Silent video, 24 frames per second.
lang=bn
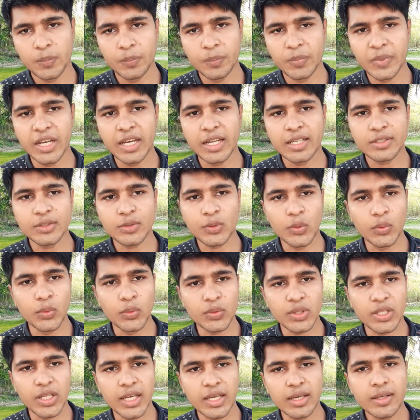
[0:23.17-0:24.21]
ভিলেজ
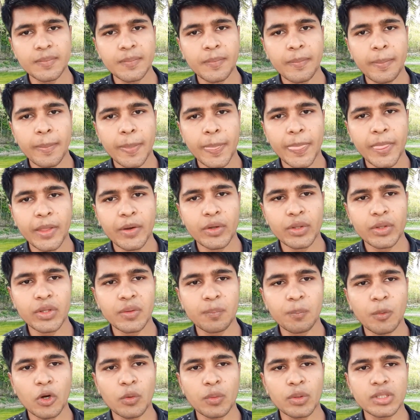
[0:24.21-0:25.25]
কুনুতে তো
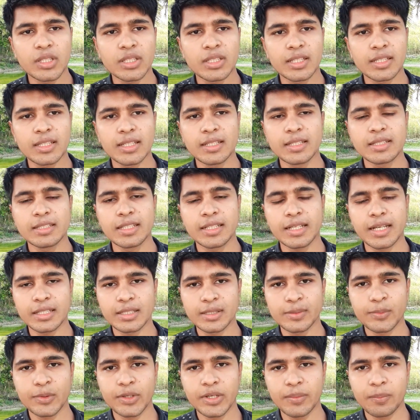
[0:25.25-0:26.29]
পরবর্তীতে তিনি শিক্ষা
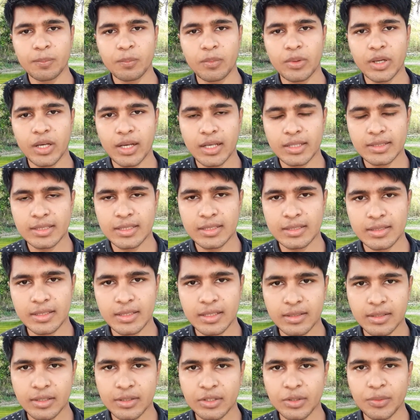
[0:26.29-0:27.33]
জীবনে আস্তে আস্তে
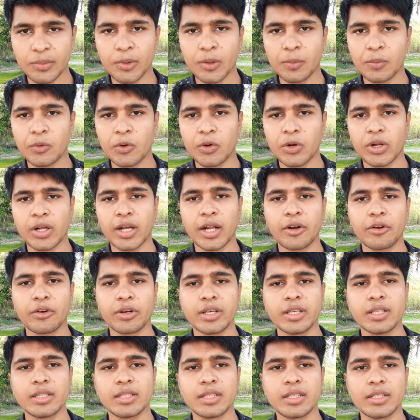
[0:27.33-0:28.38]
ডেভেলপ করার
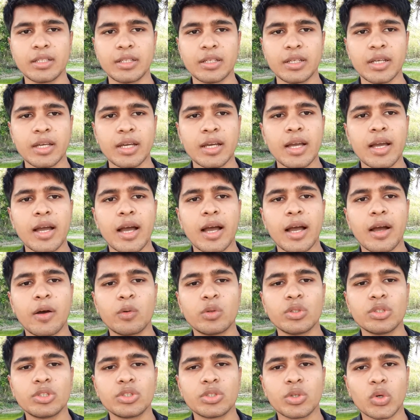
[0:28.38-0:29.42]
কারণে তিনি
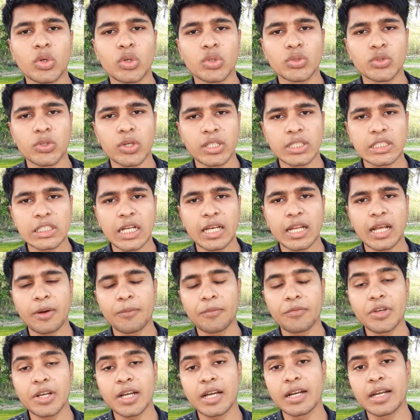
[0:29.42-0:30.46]
উনিশশো সালে
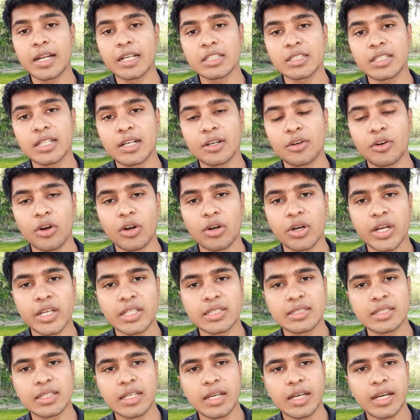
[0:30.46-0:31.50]
আফ্রিকান ন্যাশনাল
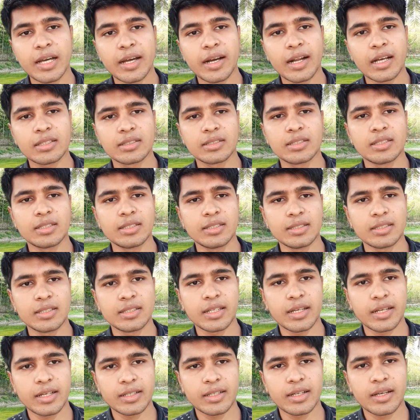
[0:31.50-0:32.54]
কংগ্রেস রাজনীতি
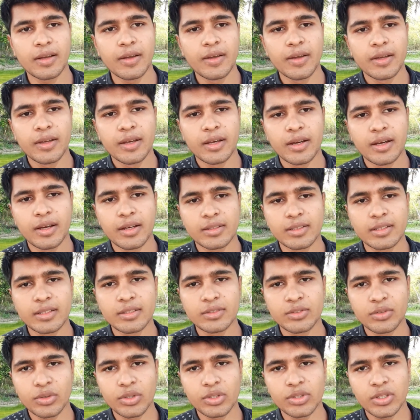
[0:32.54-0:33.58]
যেটা একটা তিনি
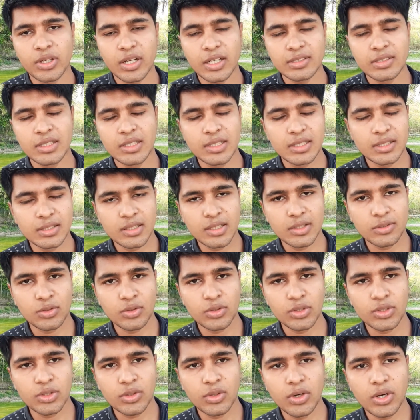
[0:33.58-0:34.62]
জড়িত রাজনীতিতে
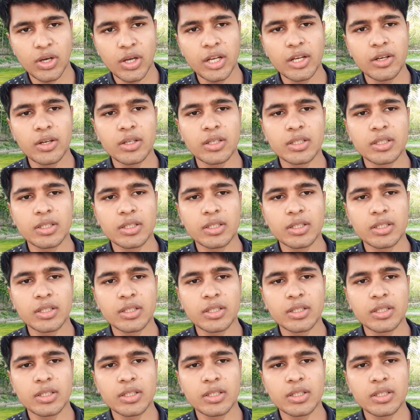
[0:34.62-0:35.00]
জড়িত হয়